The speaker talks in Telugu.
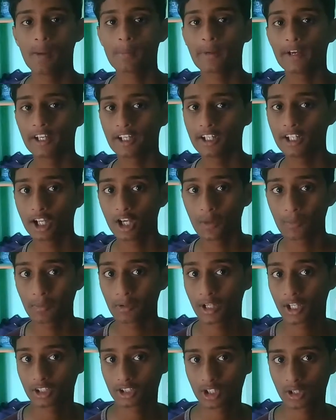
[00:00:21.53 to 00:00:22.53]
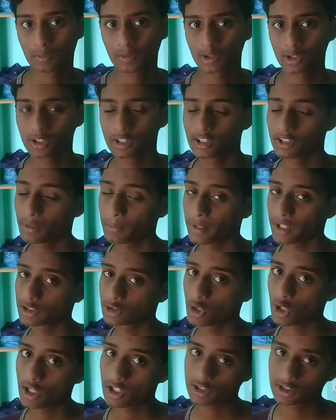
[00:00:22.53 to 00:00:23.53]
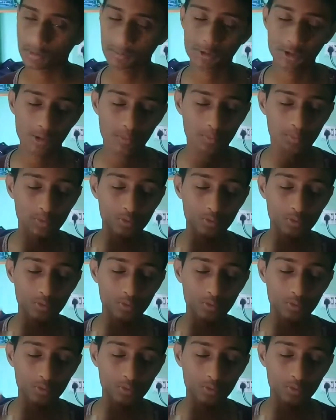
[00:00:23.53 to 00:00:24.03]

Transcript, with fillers: మన ఇండియాలో ఎప్పుడు లాంచ్ కాబోతుంది ఎంత ప్రైస్లో లాంచ్ కాబోతుంది